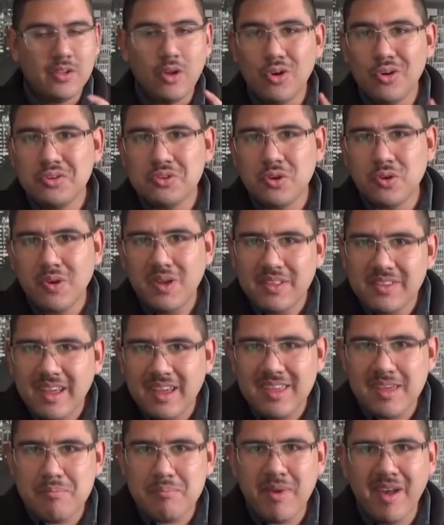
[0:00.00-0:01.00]
Otro
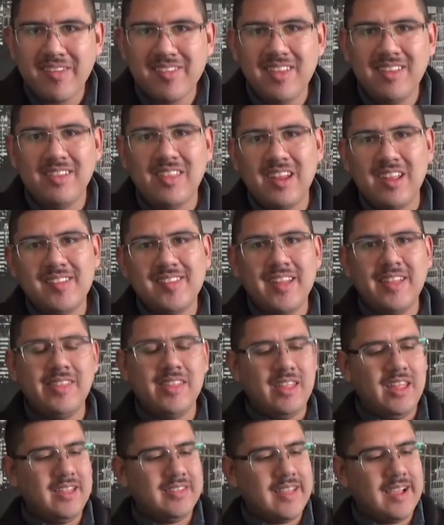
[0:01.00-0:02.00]
detalle más
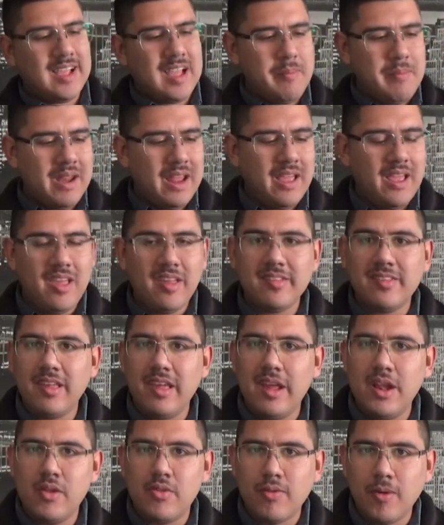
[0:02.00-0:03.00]
interesante de esta cámara es
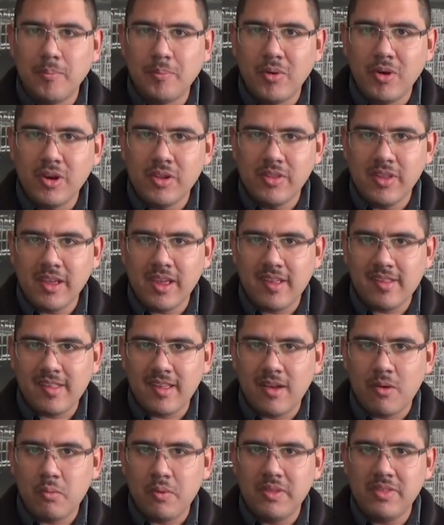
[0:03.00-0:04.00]
el soporte que
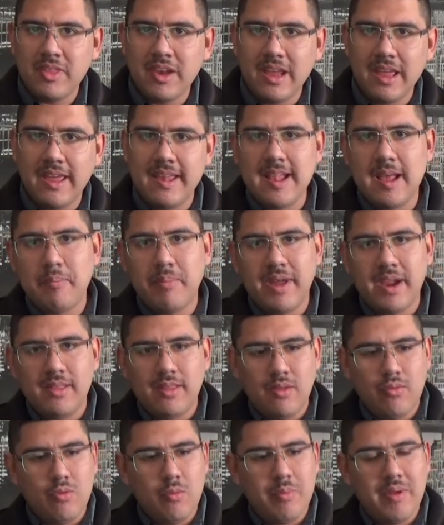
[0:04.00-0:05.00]
se encuentra en la
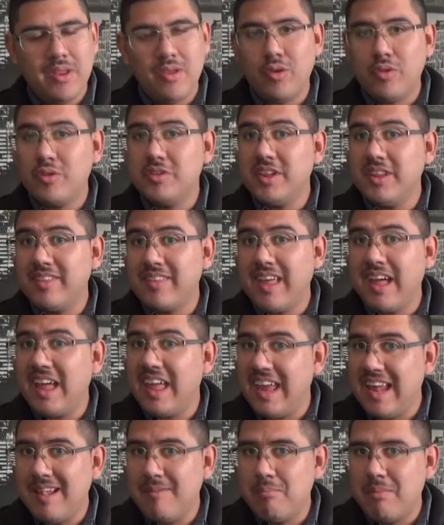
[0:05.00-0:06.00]
parte superior donde
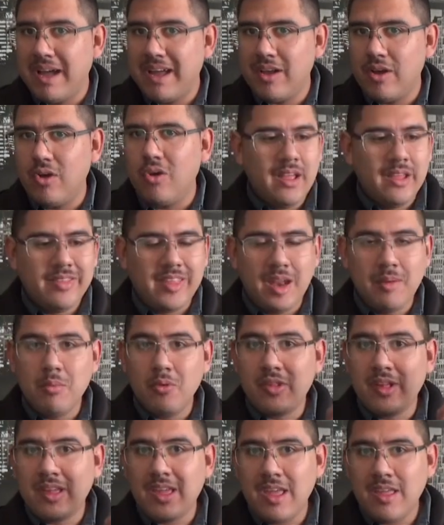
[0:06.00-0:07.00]
está el mango.
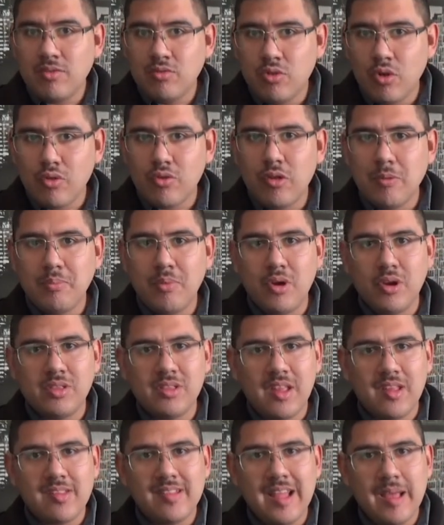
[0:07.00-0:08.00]
Tenemos aquí dos
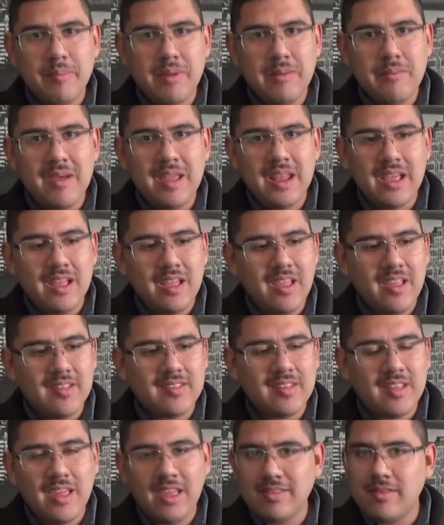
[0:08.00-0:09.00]
soportes. La primera
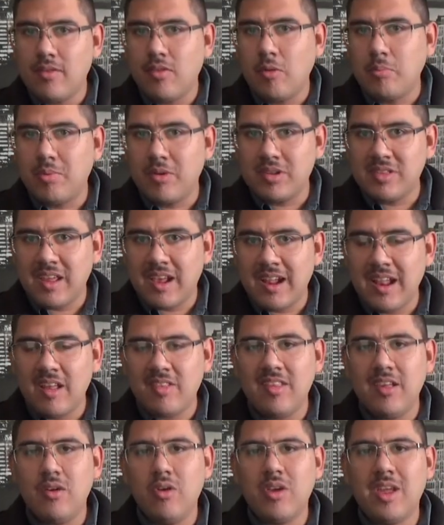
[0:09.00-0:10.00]
es este soporte
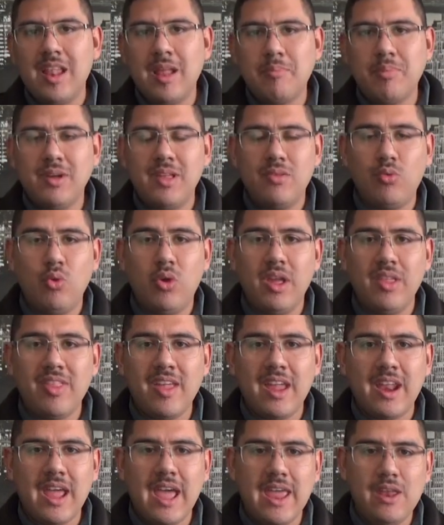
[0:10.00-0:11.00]
clásico que la puedes
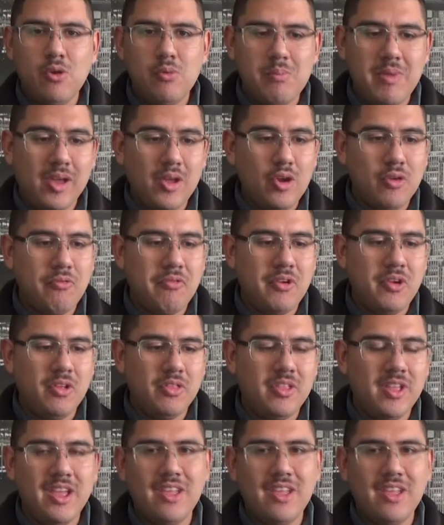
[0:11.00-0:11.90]
sujetar en un micrófono.